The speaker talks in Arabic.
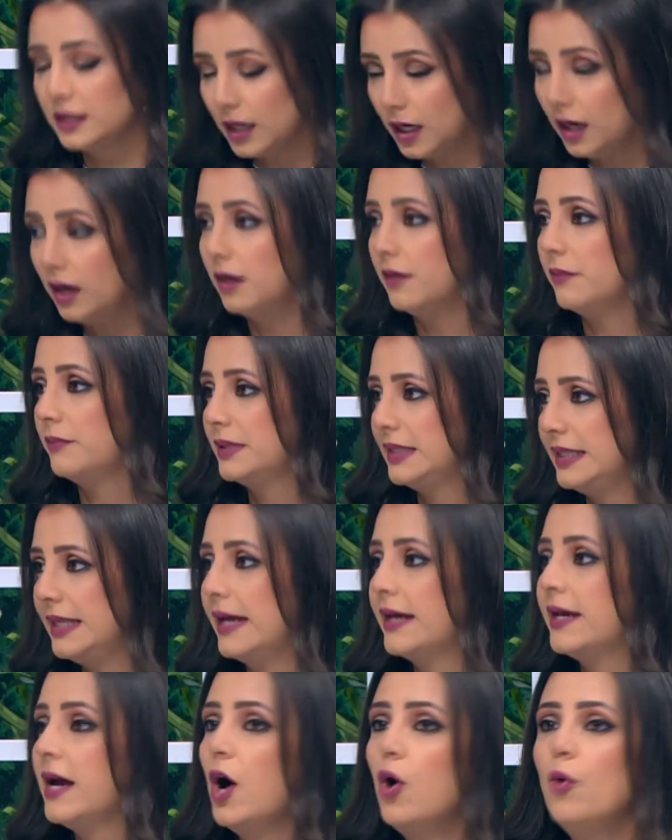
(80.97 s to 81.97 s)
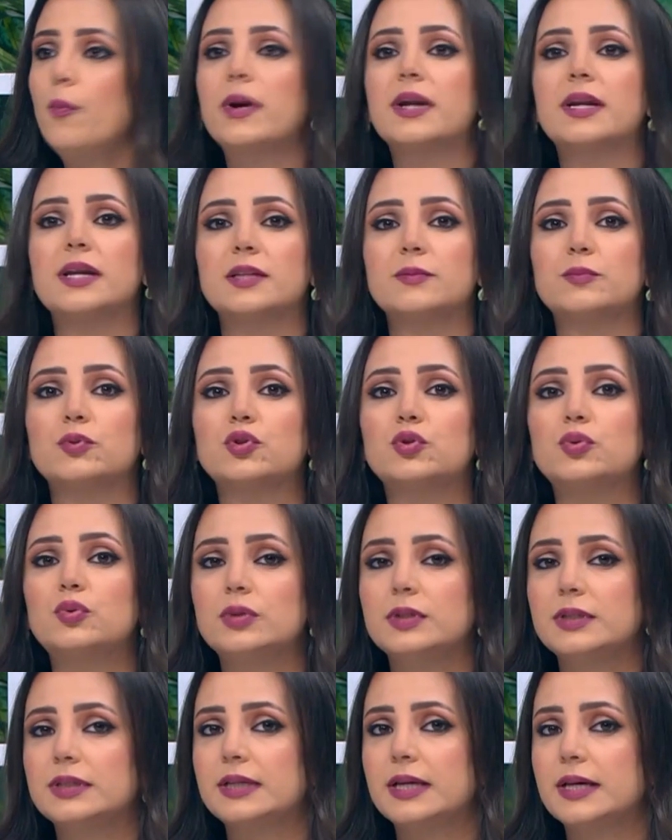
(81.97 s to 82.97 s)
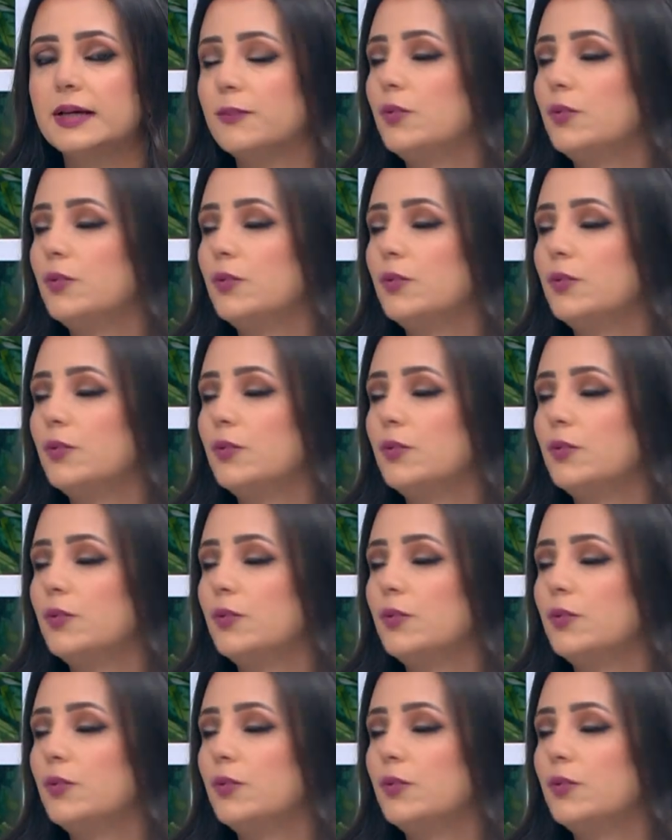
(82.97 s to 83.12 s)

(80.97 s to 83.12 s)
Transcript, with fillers: اه بتلاقي او مرات بتكون آه.